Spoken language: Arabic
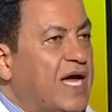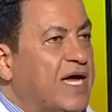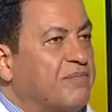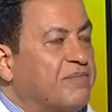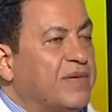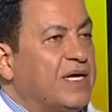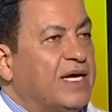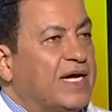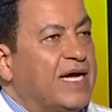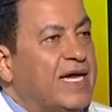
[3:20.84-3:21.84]
الحرب
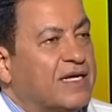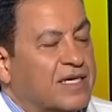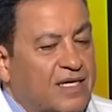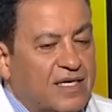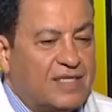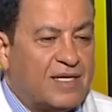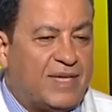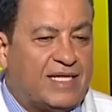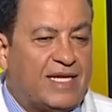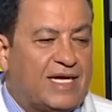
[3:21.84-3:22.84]
غير إذا
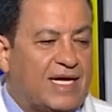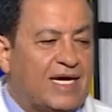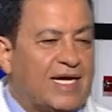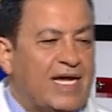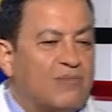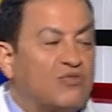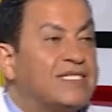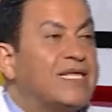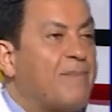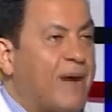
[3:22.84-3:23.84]
بدك غير
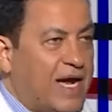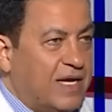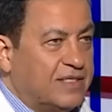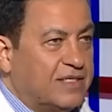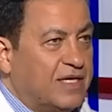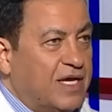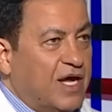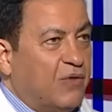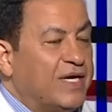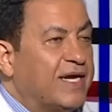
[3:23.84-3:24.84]
مستبعد
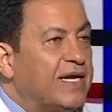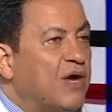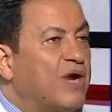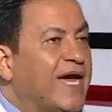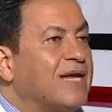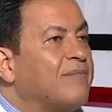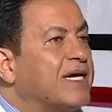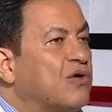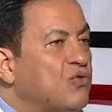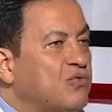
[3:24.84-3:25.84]
ولكنه غير
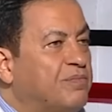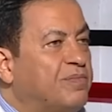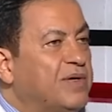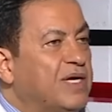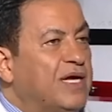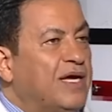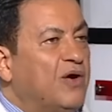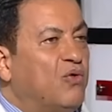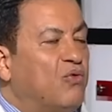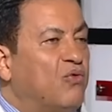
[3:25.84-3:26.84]
مرغوب
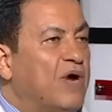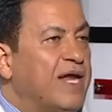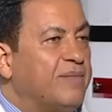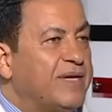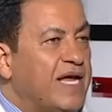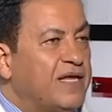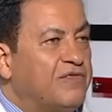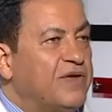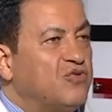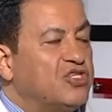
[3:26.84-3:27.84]
وأنا برأيي
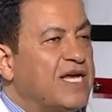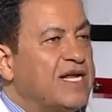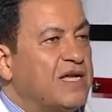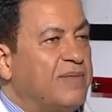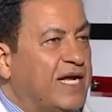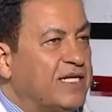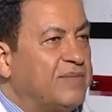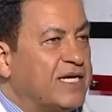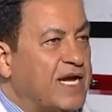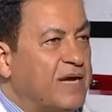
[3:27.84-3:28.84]
في مشاركة
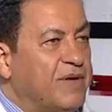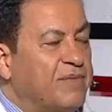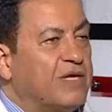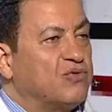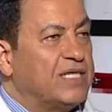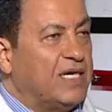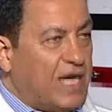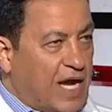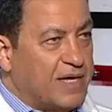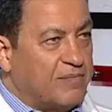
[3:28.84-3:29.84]
بعدم الرغبة بتوسيع
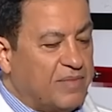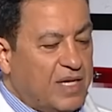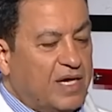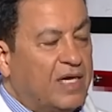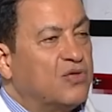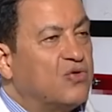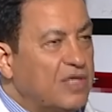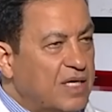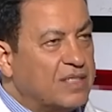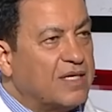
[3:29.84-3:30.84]
الحرب عند
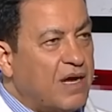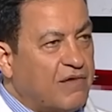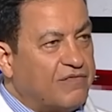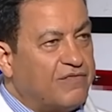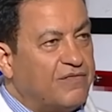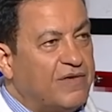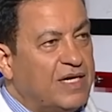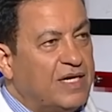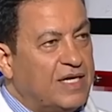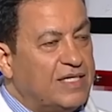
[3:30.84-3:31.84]
كل الأطراف
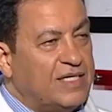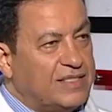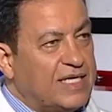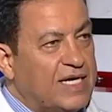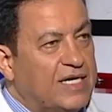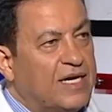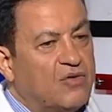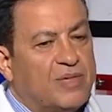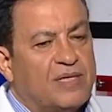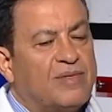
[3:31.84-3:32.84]
عند الاسرائيلي
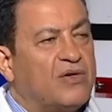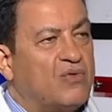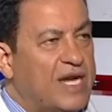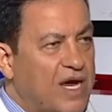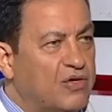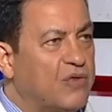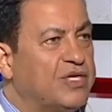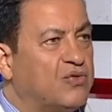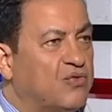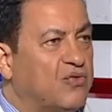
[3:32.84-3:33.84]
لانه بيعتبر انه هلا
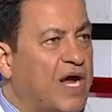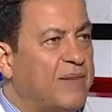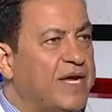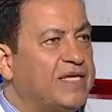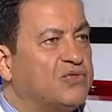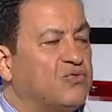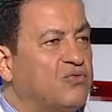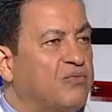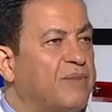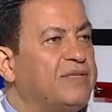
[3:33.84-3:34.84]
اولويته حماس
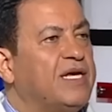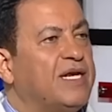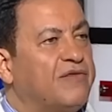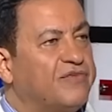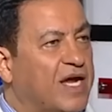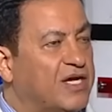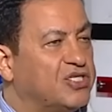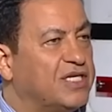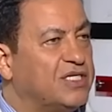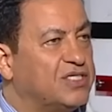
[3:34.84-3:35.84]
وما بدي انا افتح 20